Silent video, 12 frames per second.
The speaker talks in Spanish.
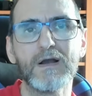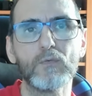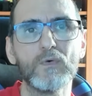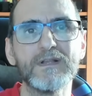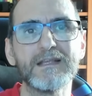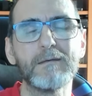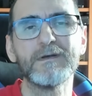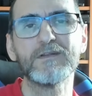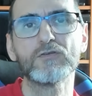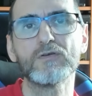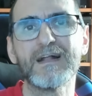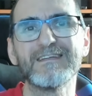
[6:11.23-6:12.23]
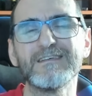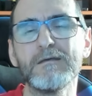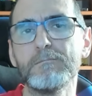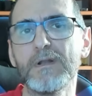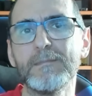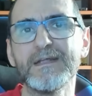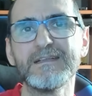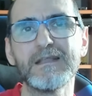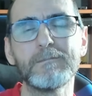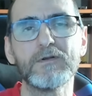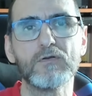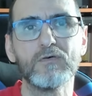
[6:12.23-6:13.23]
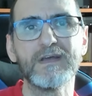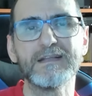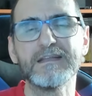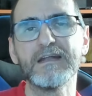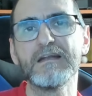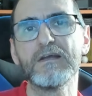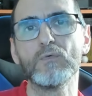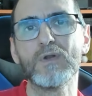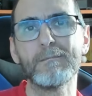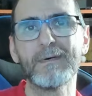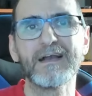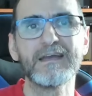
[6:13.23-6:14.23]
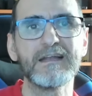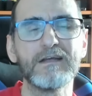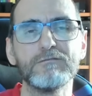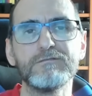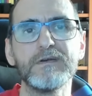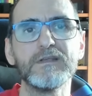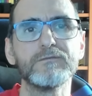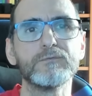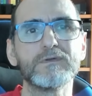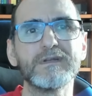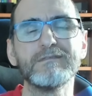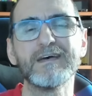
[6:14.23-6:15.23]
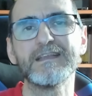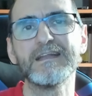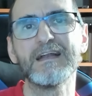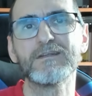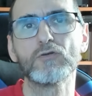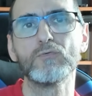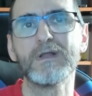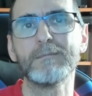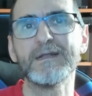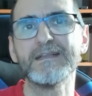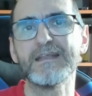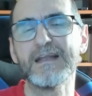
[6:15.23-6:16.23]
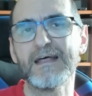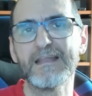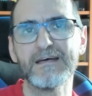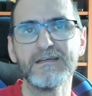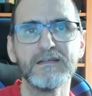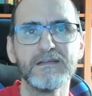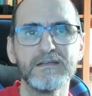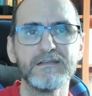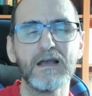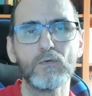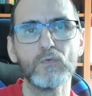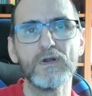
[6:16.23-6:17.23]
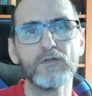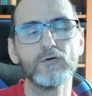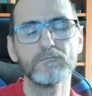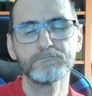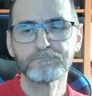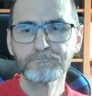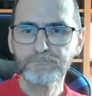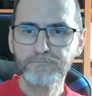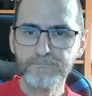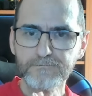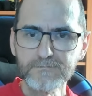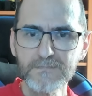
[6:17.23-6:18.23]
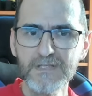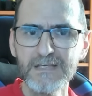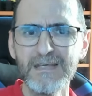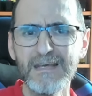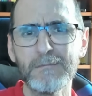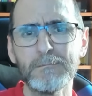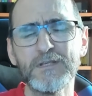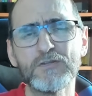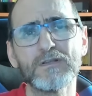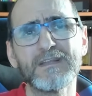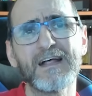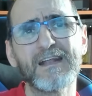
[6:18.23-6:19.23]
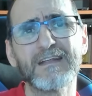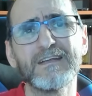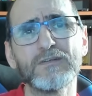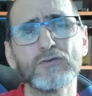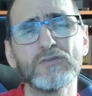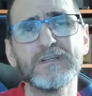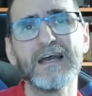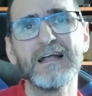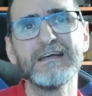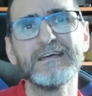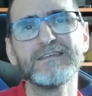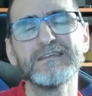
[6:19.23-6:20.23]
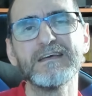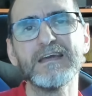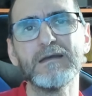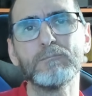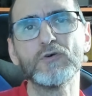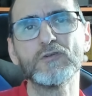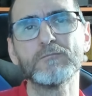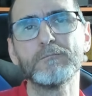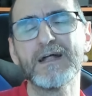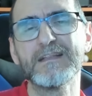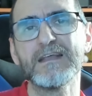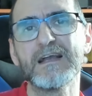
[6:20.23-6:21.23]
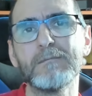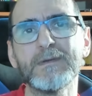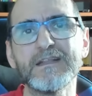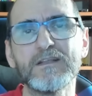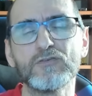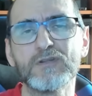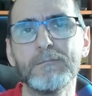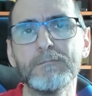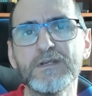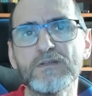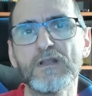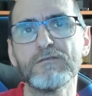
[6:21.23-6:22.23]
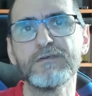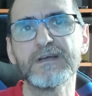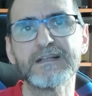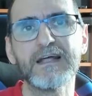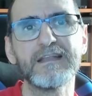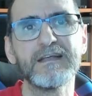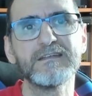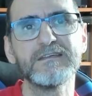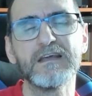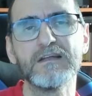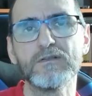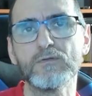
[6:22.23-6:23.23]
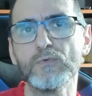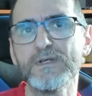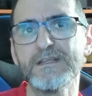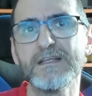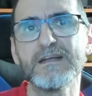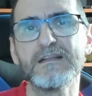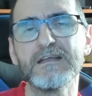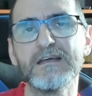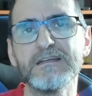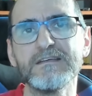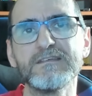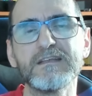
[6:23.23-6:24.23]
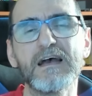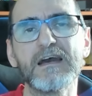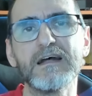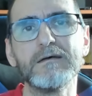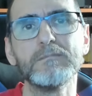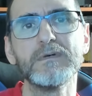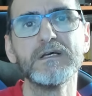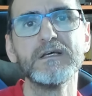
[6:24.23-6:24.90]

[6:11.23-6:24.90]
cuenta personal simplemente, pero no voy a tener ninguna página en Facebook ni voy a tener absolutamente nada. ¿De acuerdo? Mis otras redes sociales eh, pues prácticamente no se han visto afectadas ni en Twitter ni en Instagram